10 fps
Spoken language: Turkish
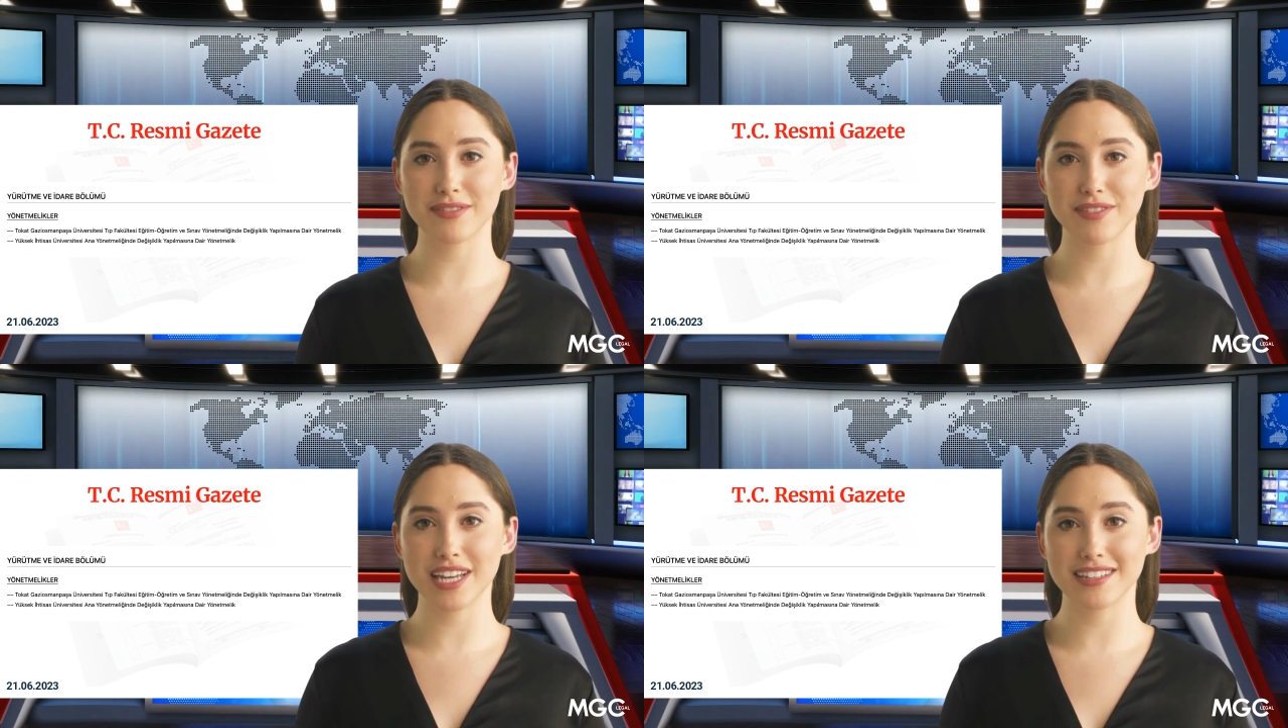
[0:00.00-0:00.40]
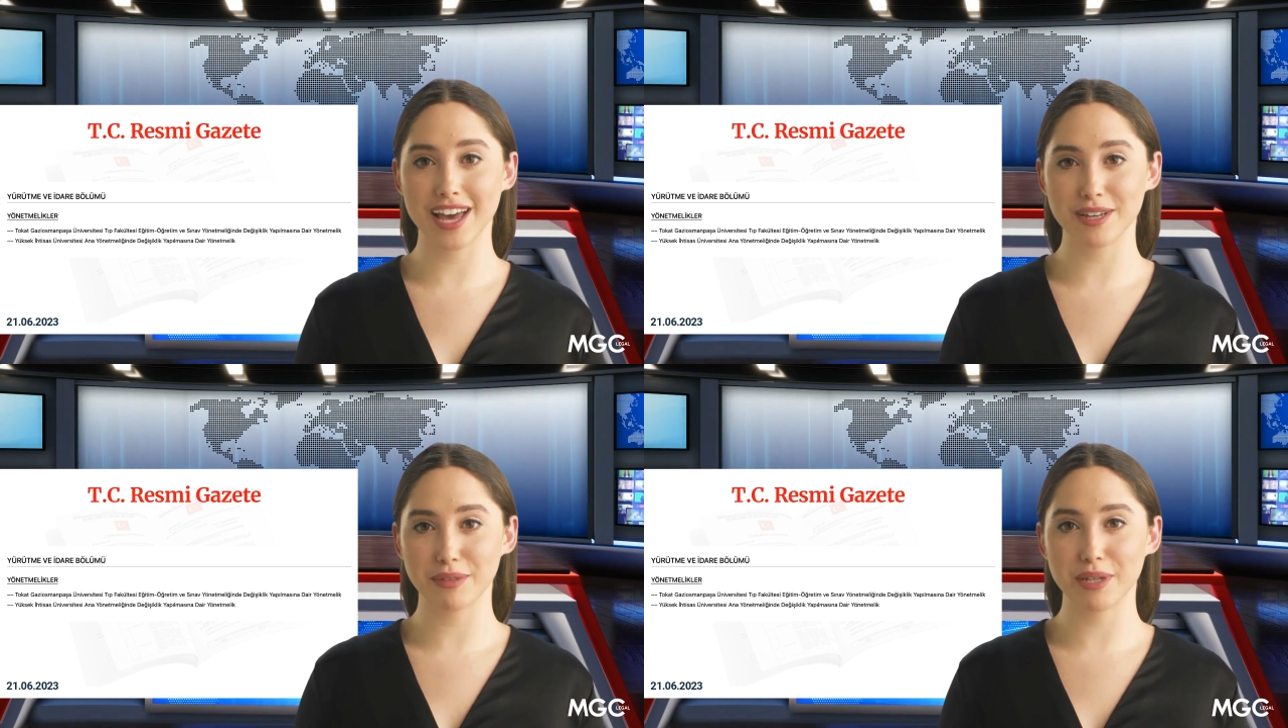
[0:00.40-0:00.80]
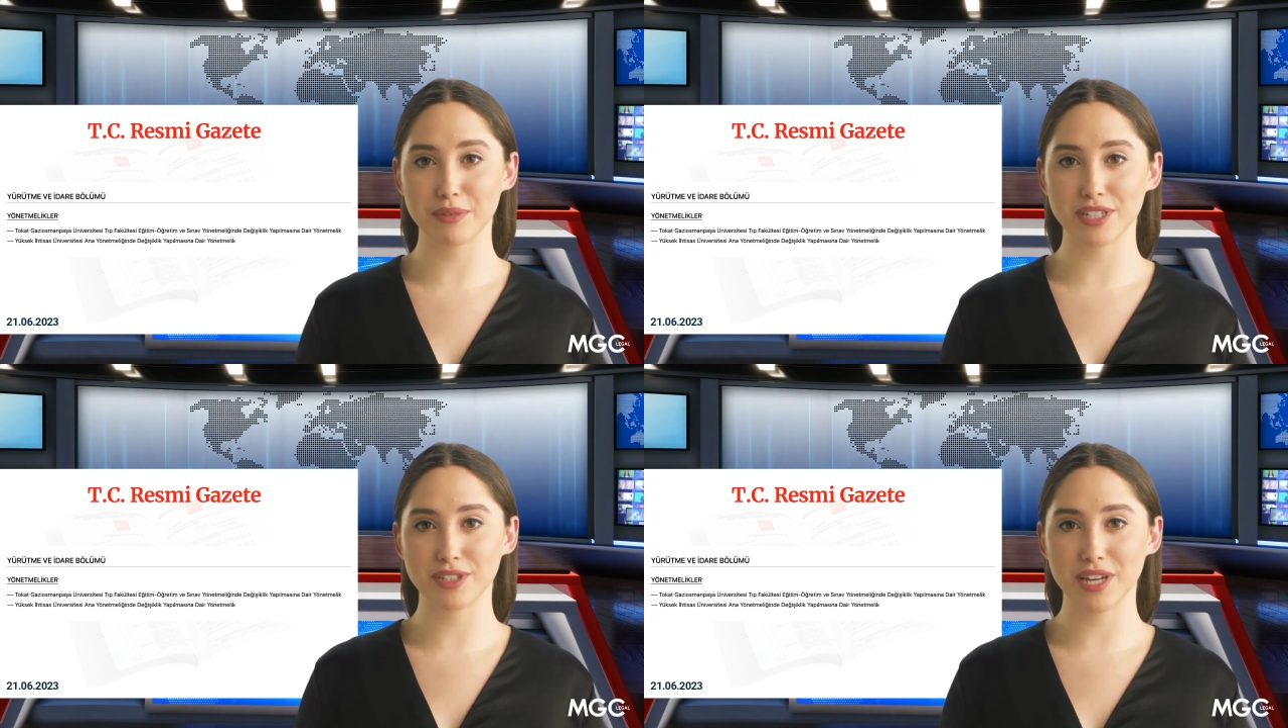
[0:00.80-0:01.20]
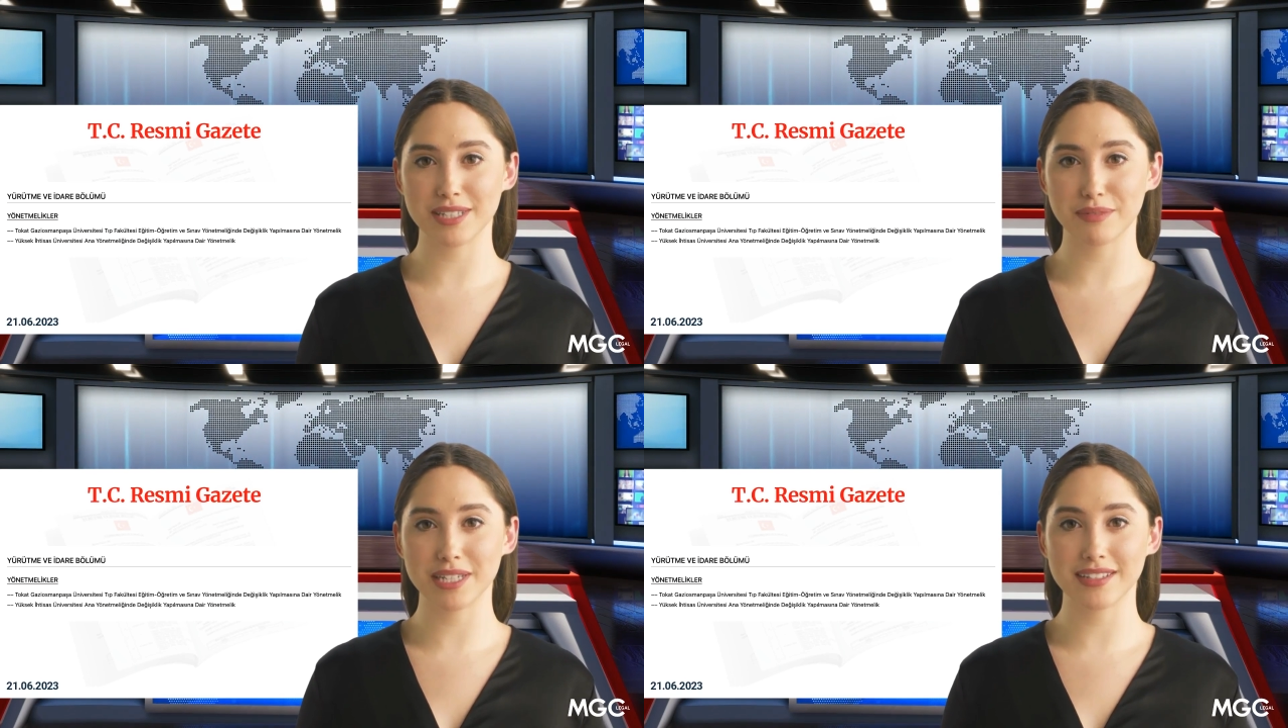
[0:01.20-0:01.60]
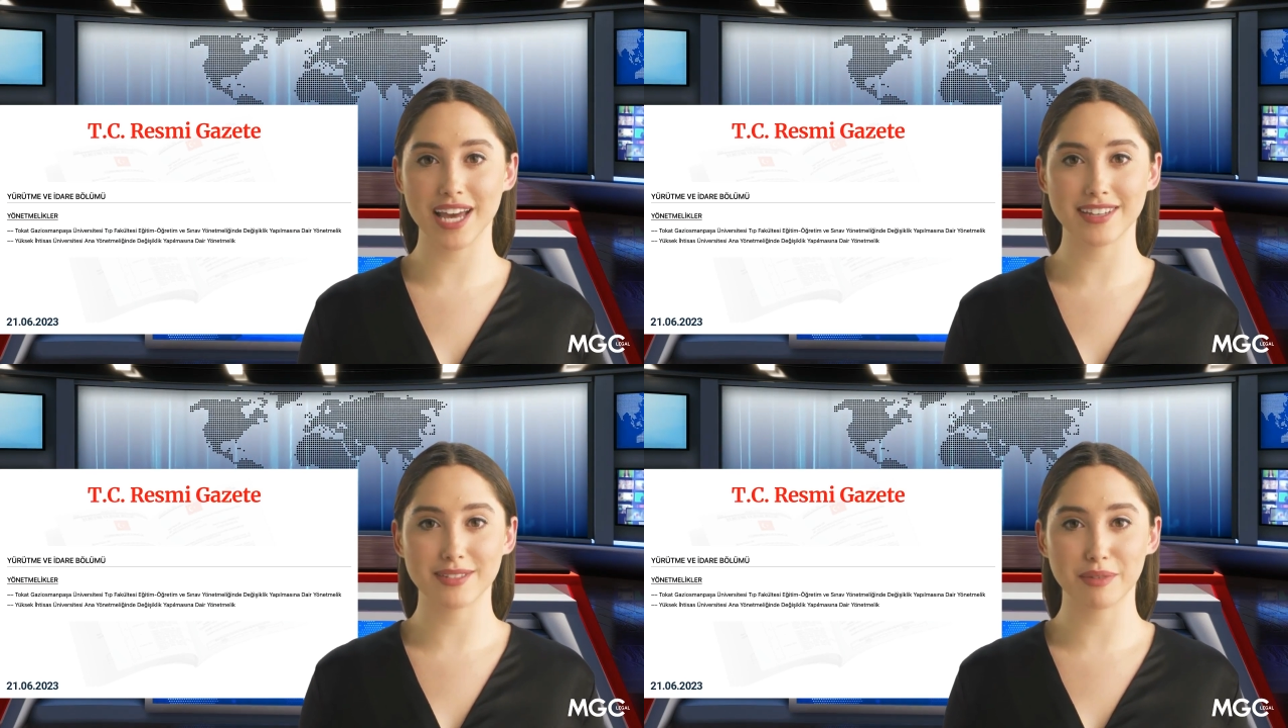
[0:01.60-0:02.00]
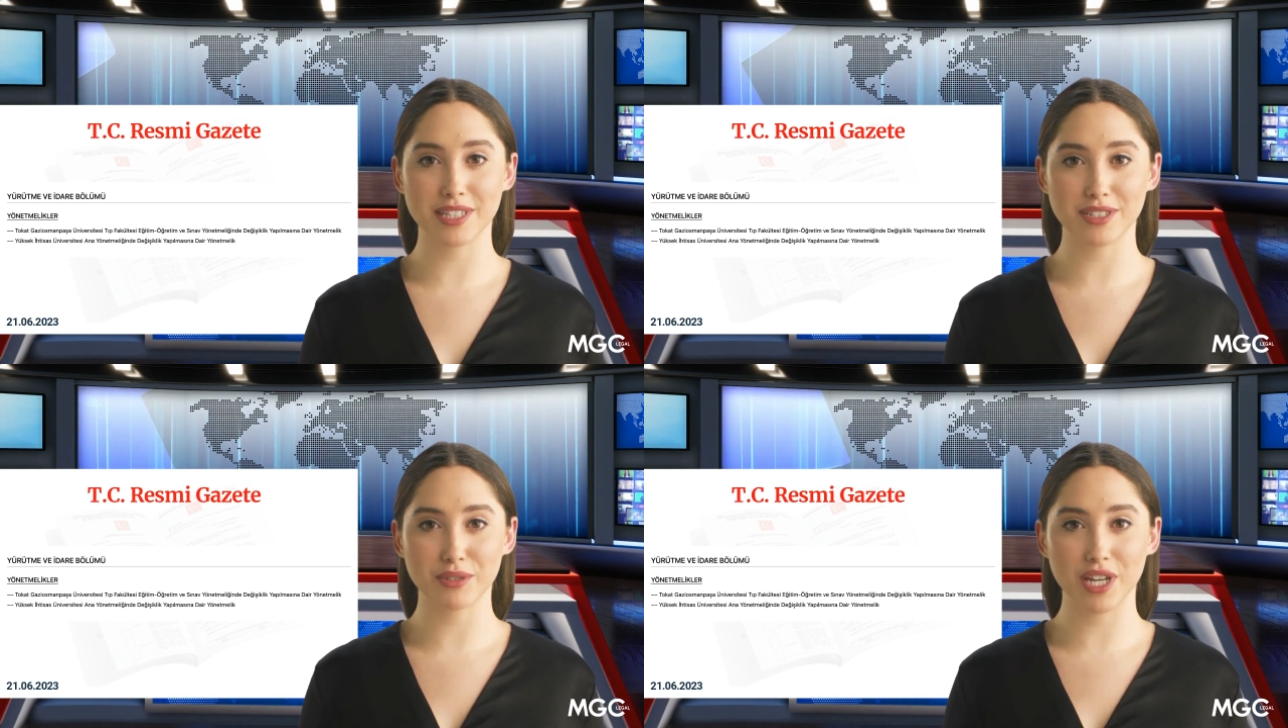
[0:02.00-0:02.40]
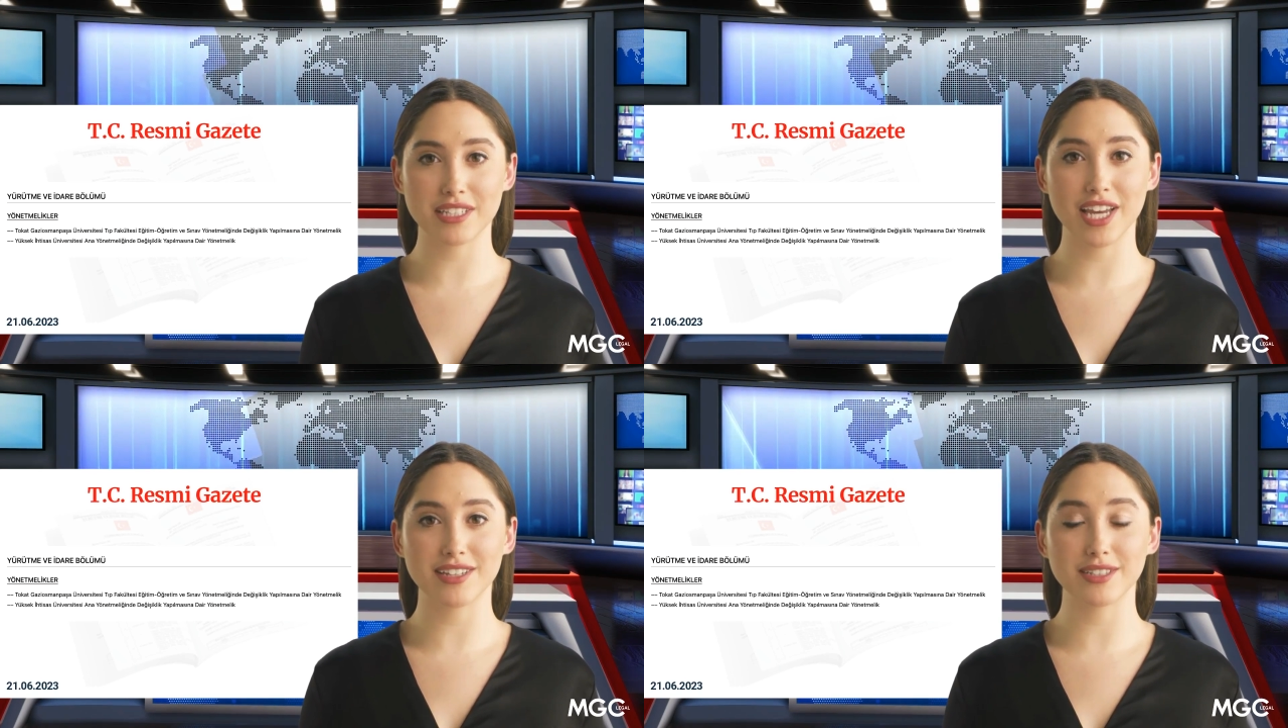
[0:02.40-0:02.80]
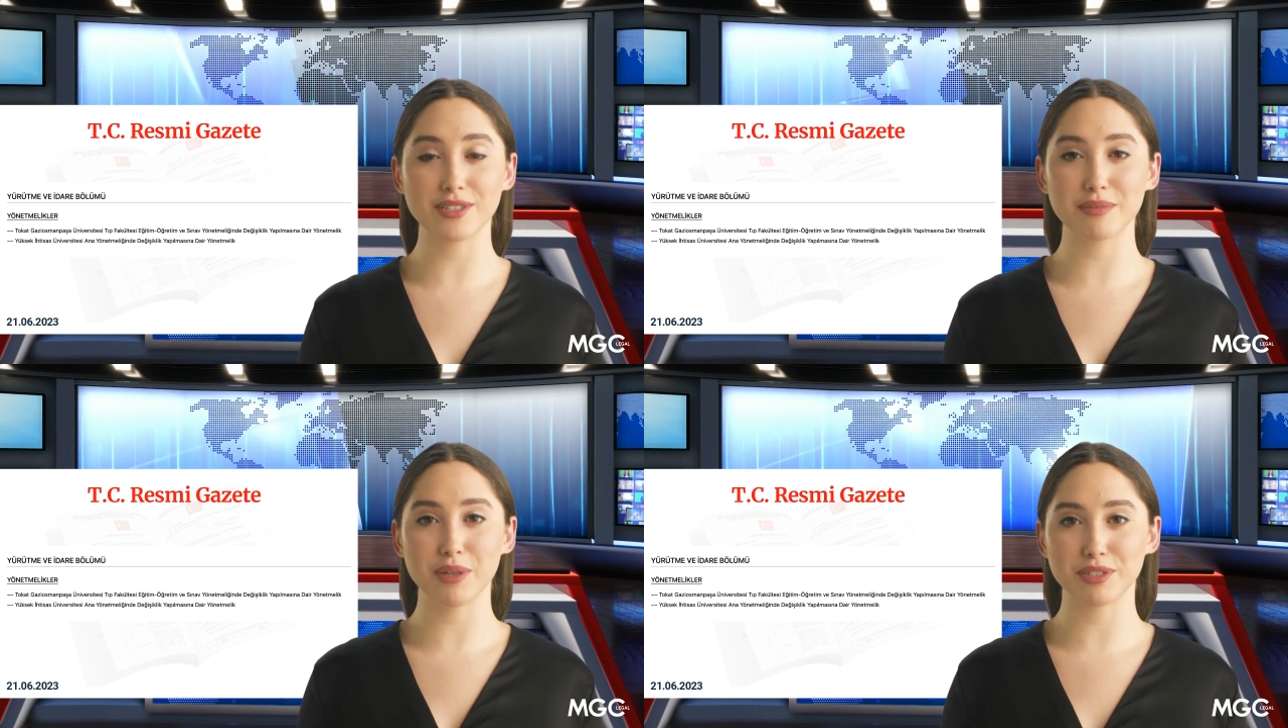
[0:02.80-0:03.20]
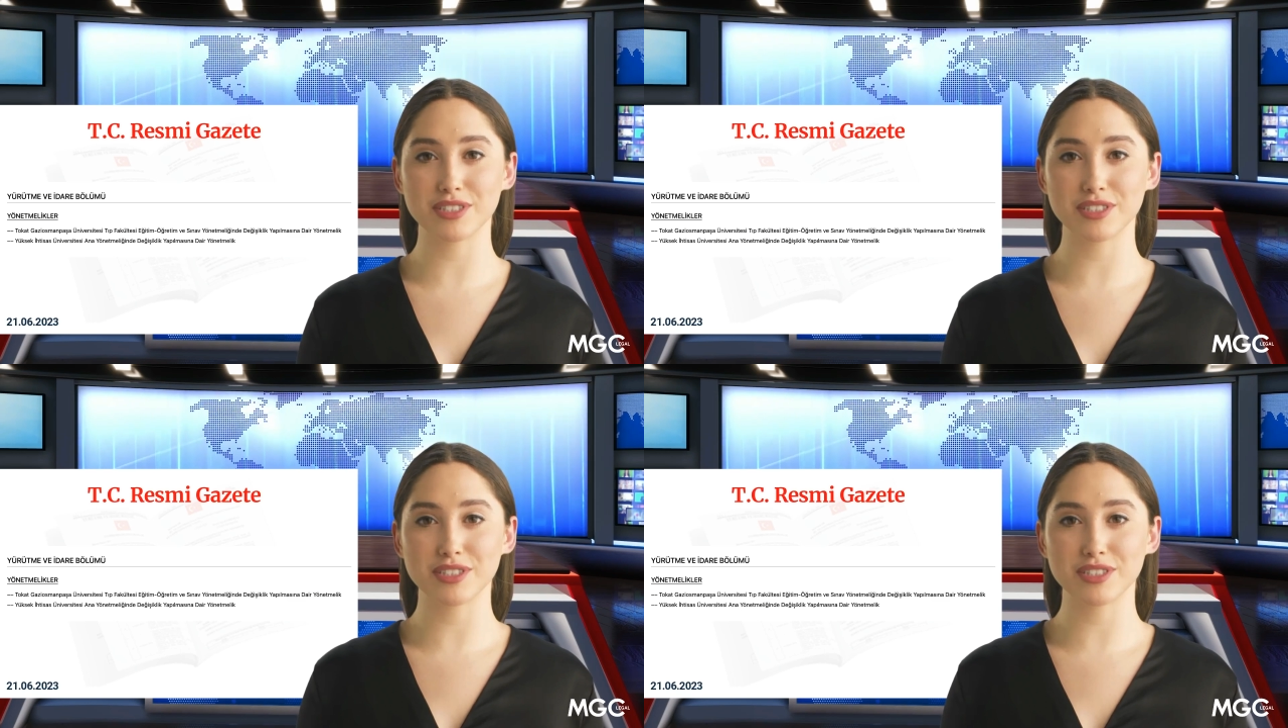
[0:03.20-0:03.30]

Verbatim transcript: ve idare Bölümünün yönetmelikler kısmında Tokat Gazi Osman